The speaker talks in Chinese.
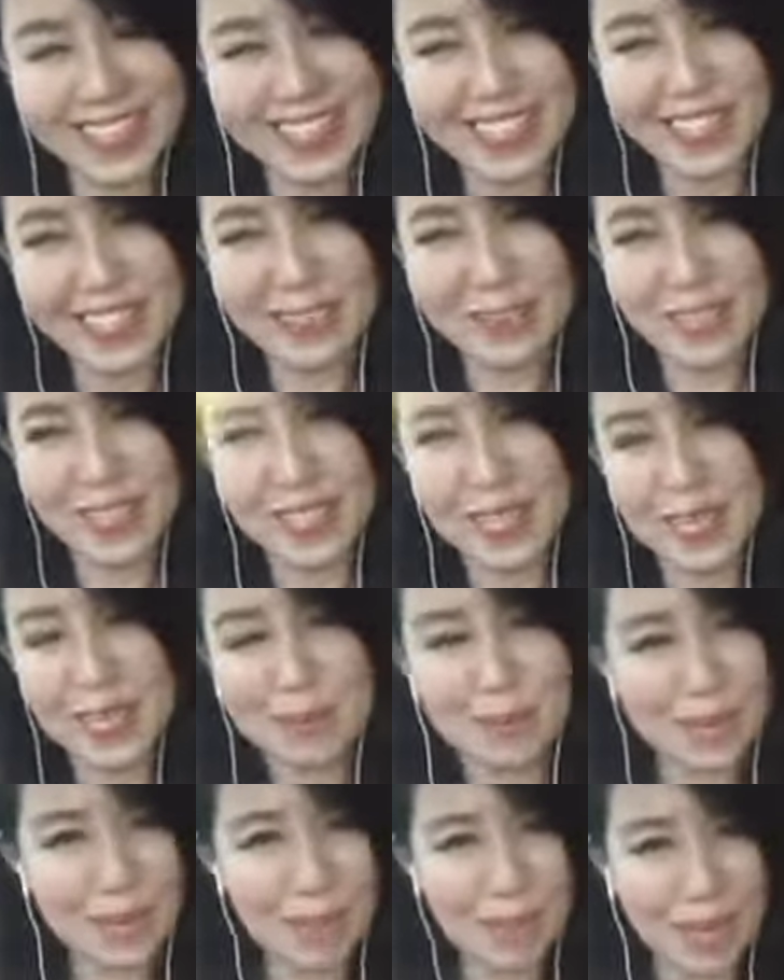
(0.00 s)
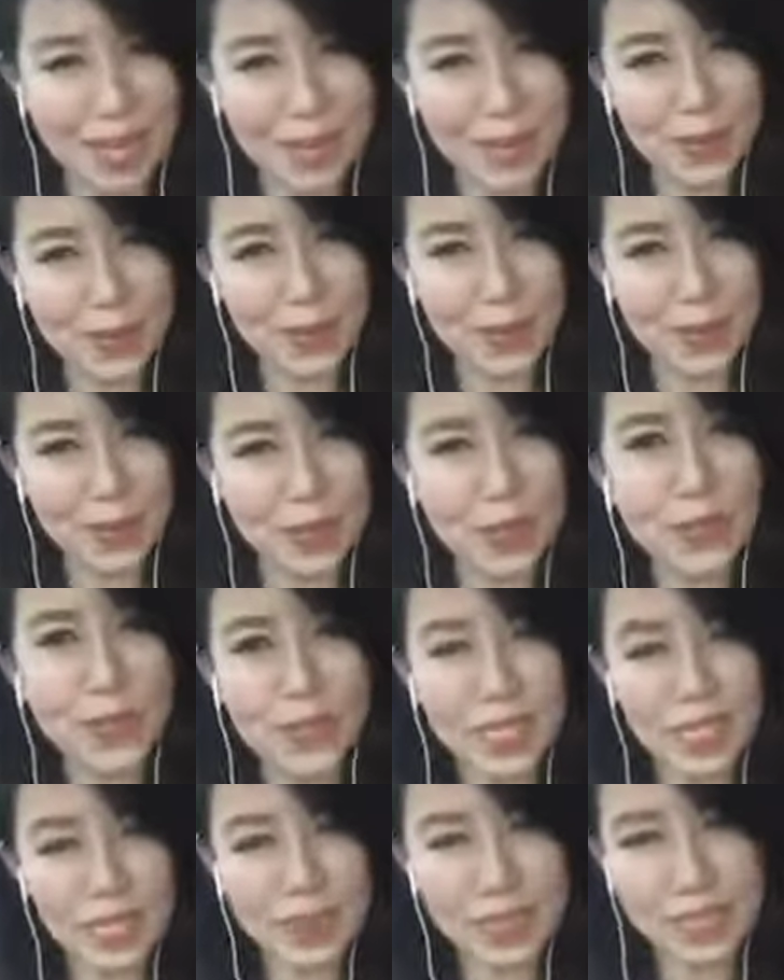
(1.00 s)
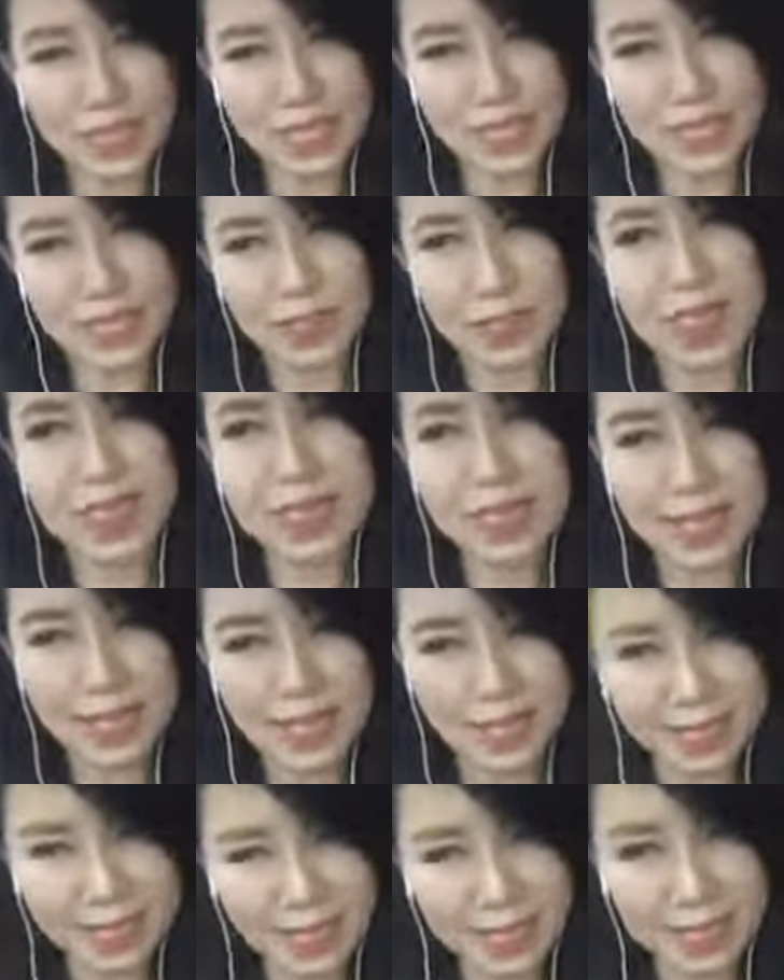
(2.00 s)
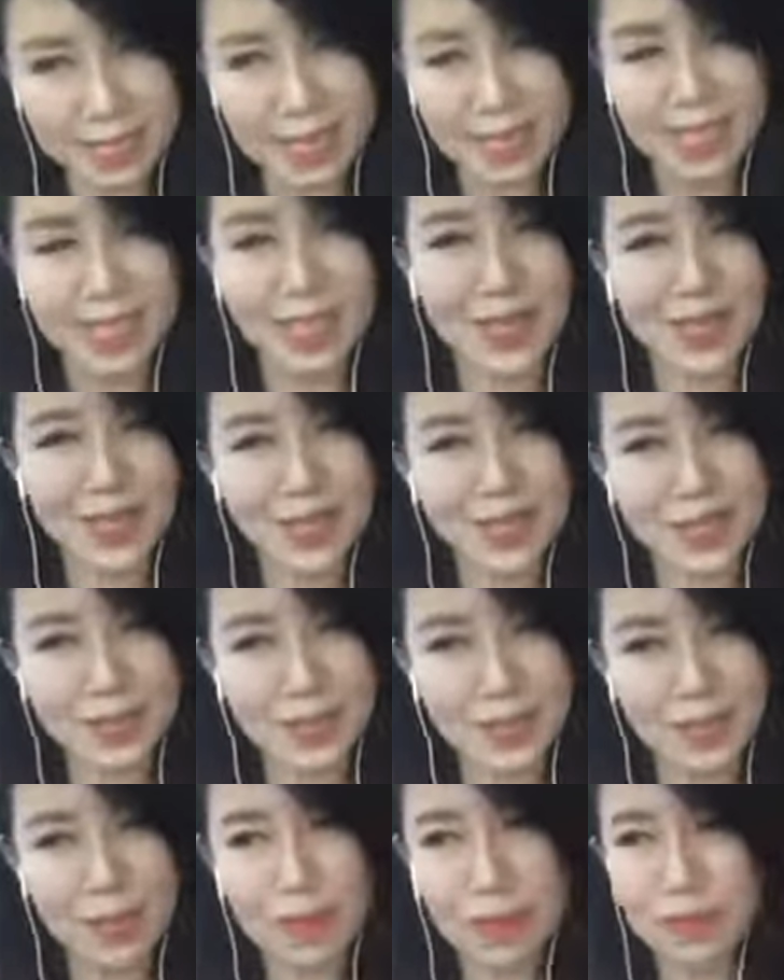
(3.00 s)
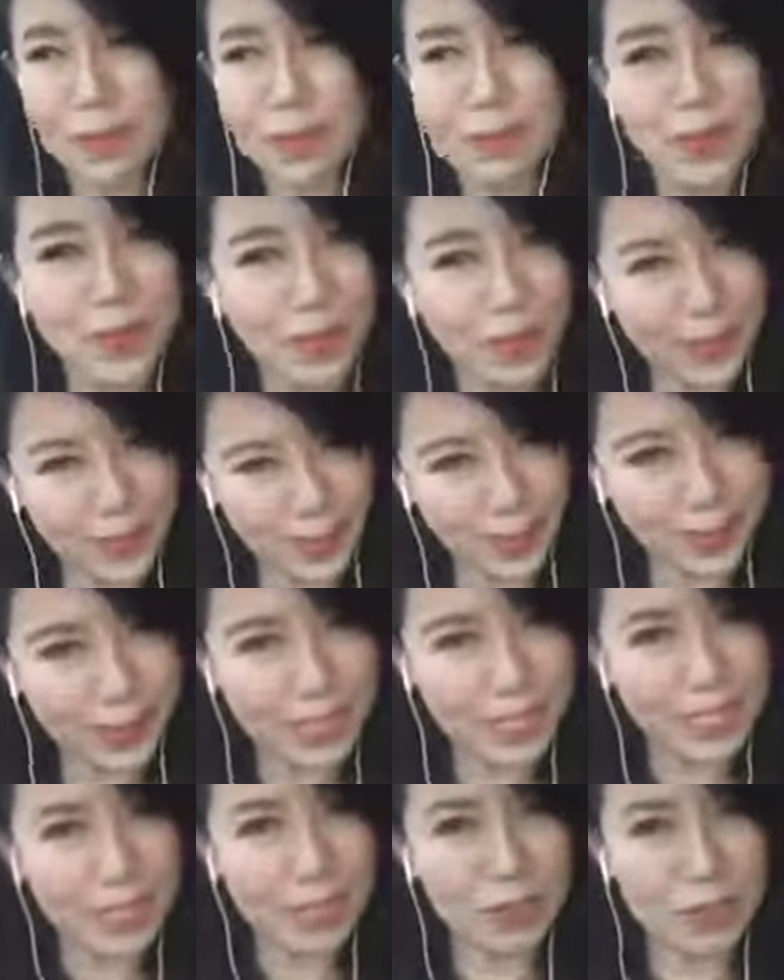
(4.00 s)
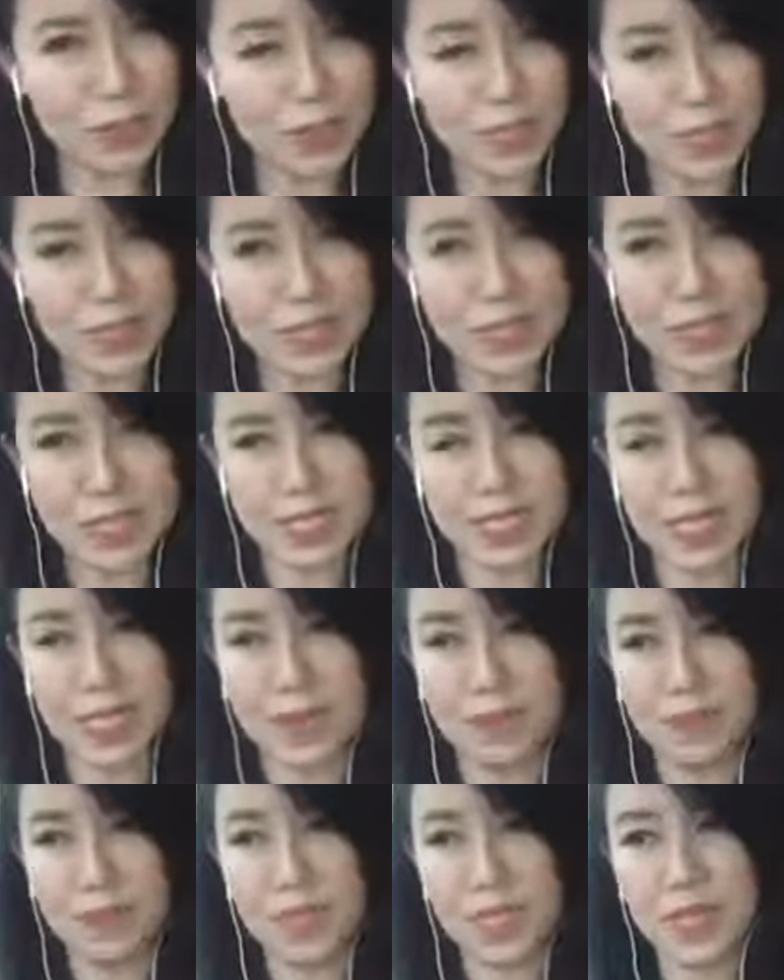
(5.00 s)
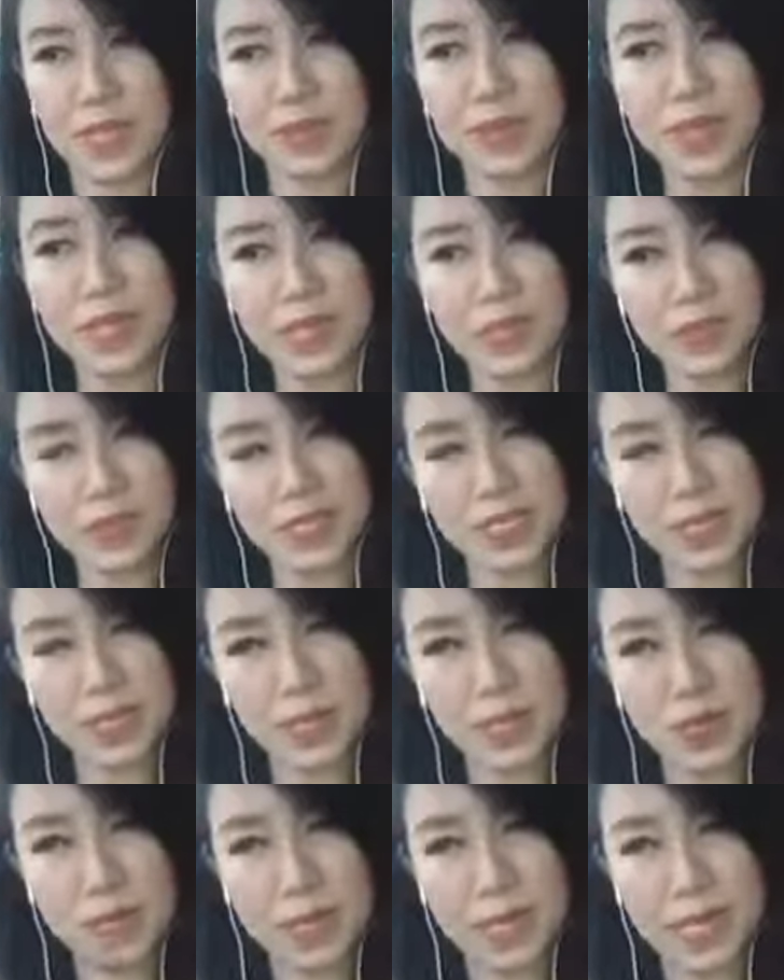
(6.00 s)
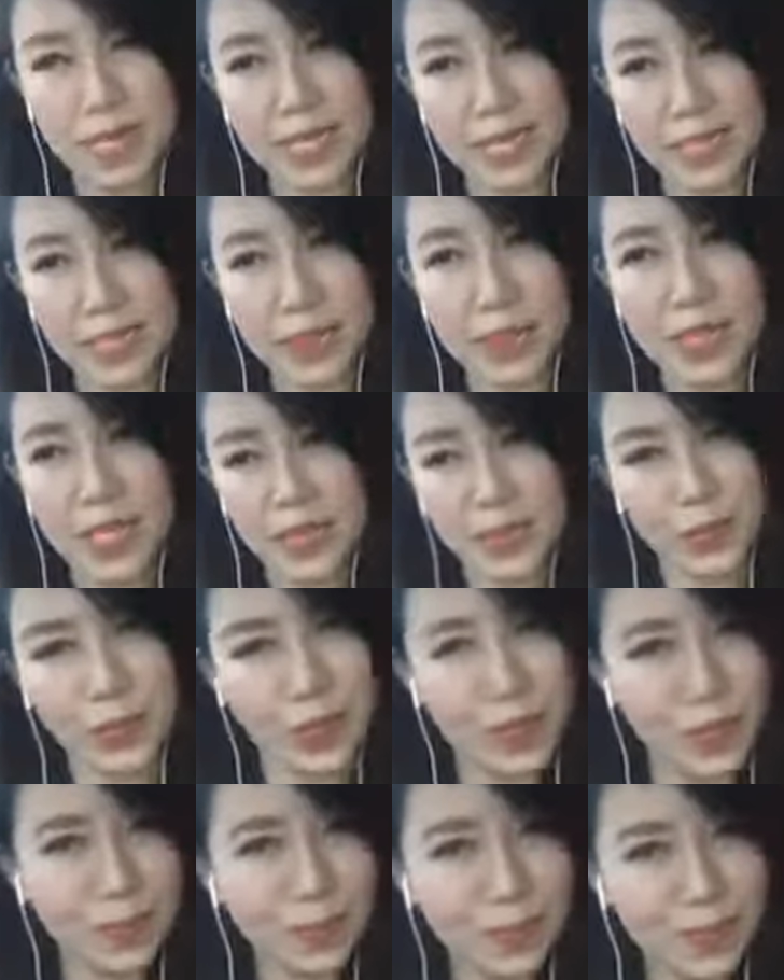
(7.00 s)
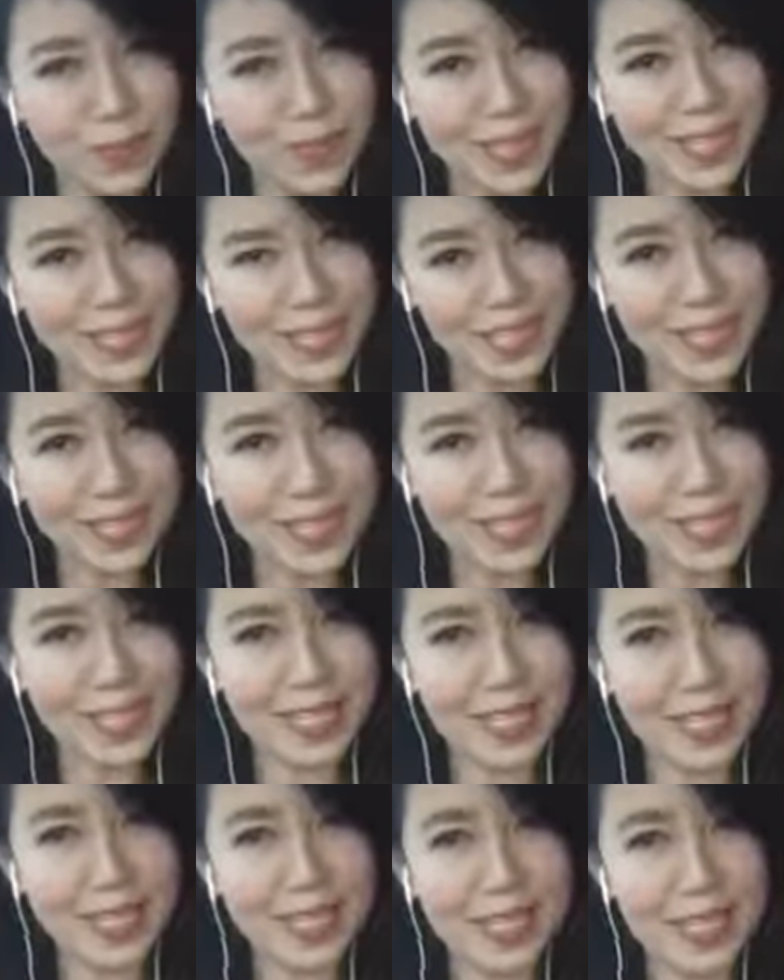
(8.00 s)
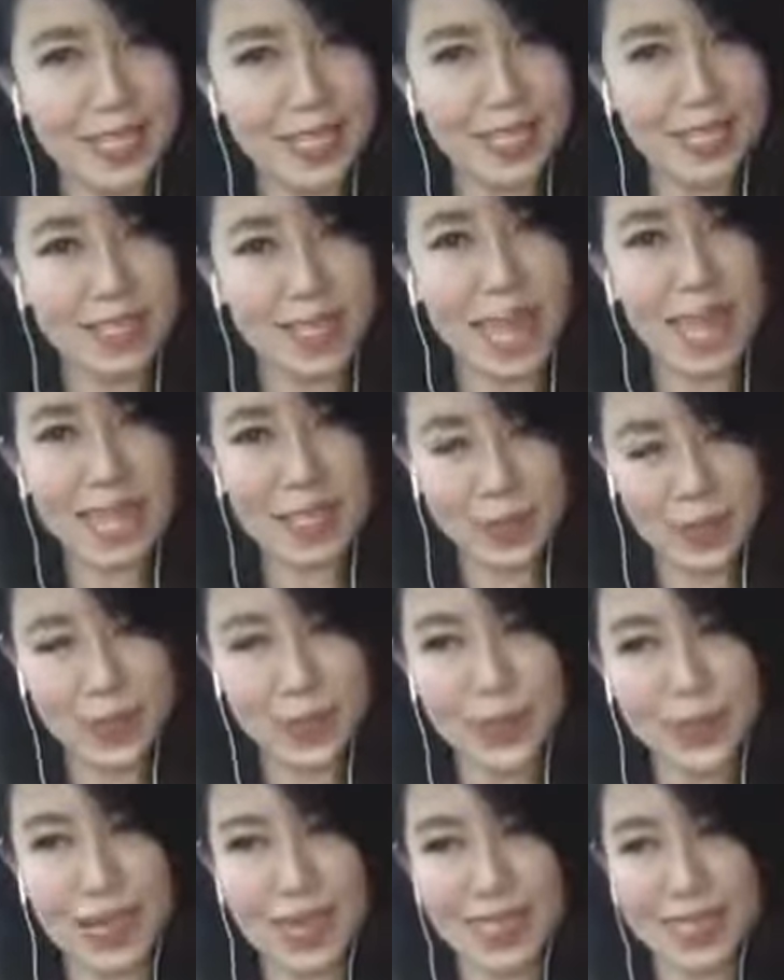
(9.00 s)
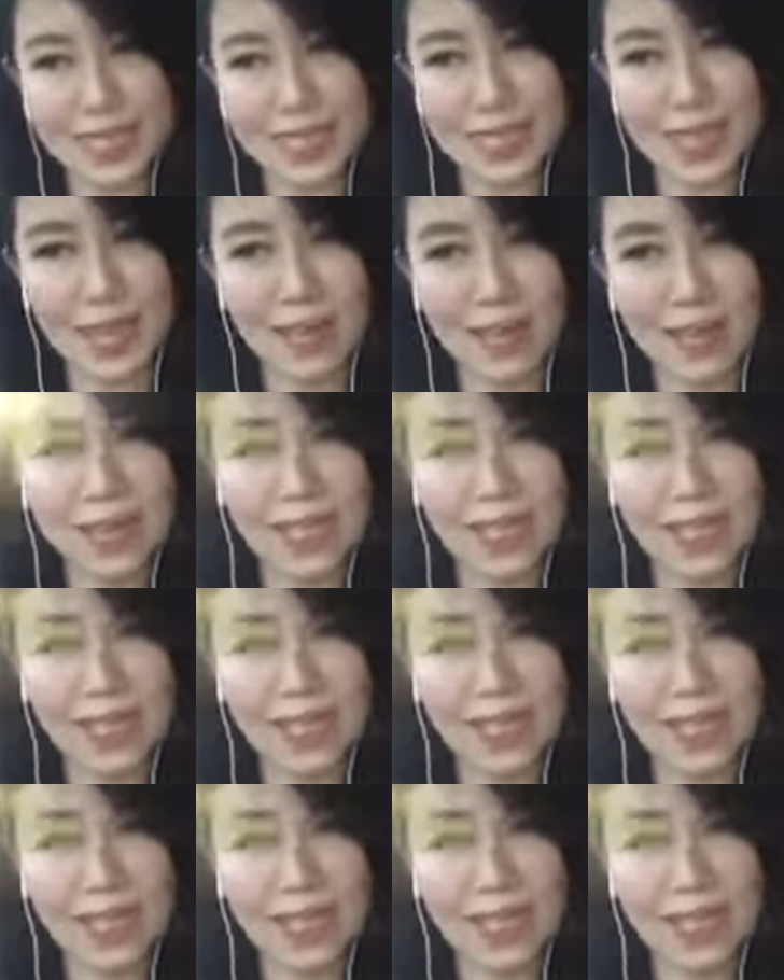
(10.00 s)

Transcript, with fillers: 那我也何必把我懂的东西传承给你？然后你又在外面不懂，以后你在做什么事情？因为很多时候我们可以从很多学生的那个态度来知道